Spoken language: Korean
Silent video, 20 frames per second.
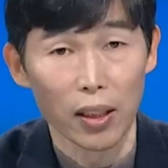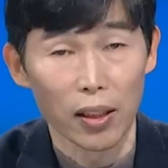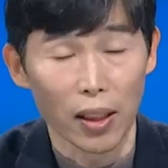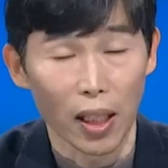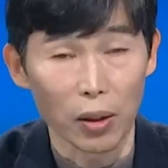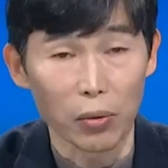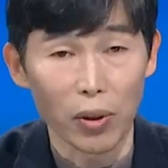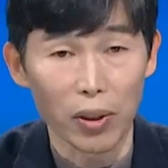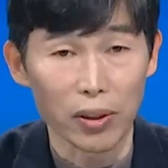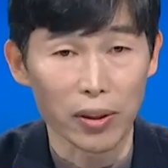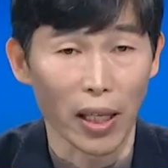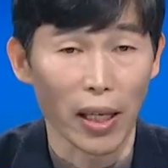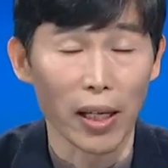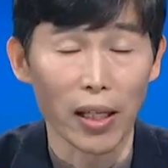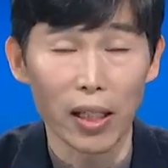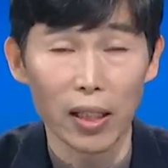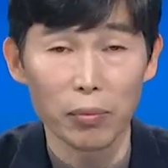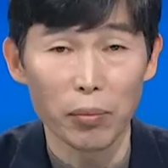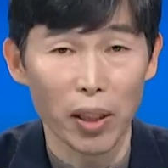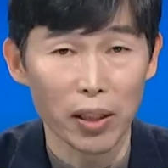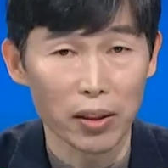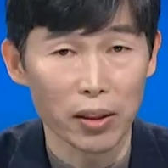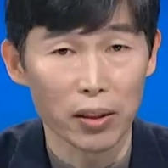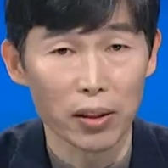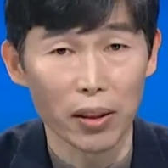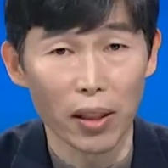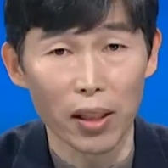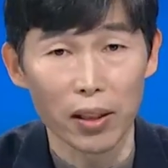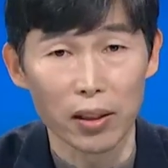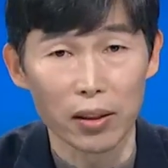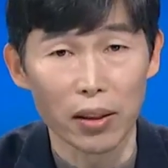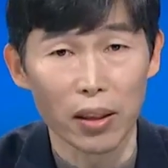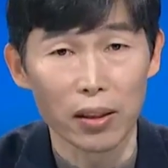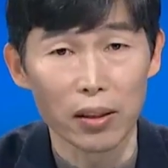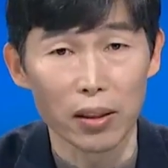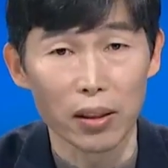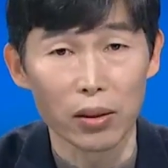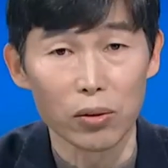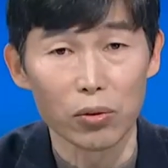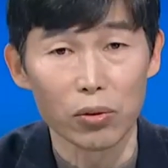라고 하는 다양한 방식의
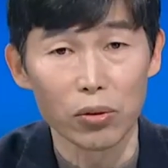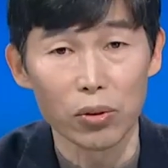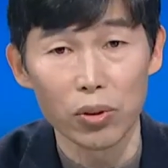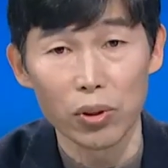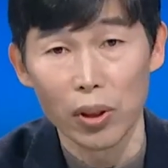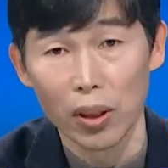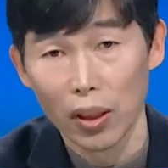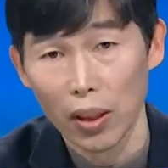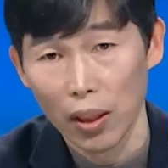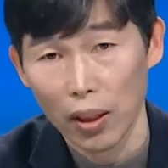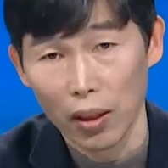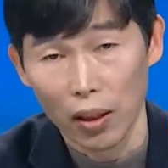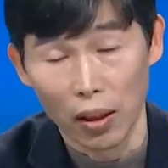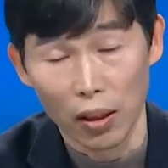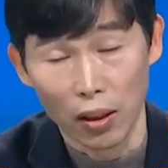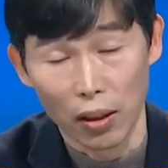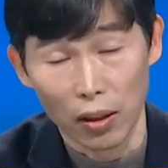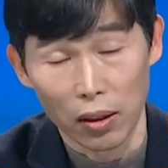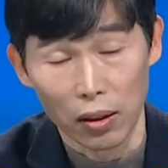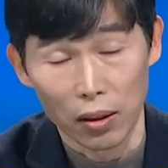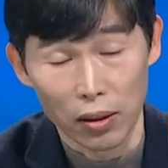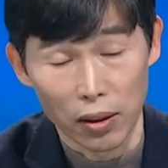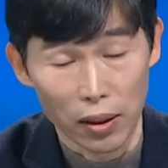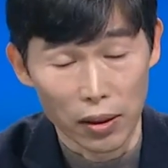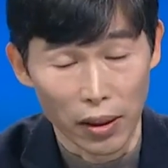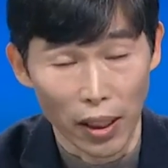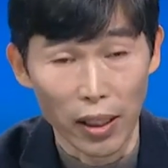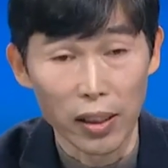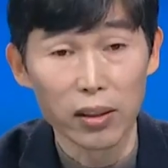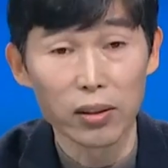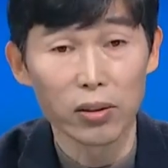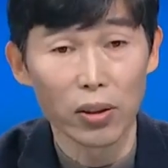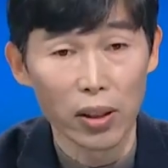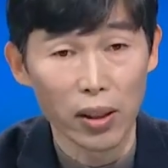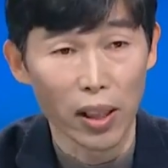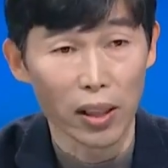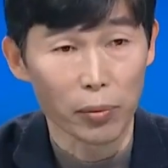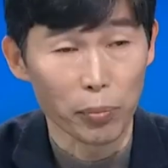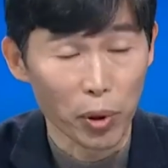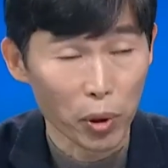이제는 인구 어, 이 대응
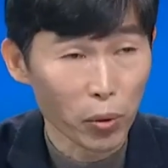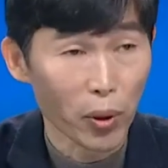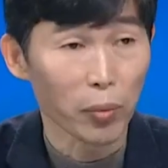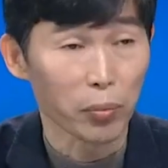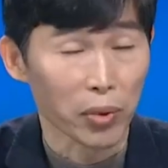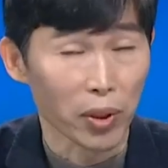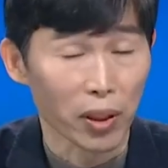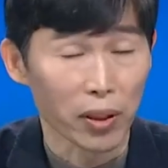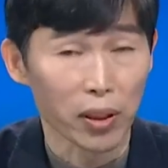전략이 필요합니다.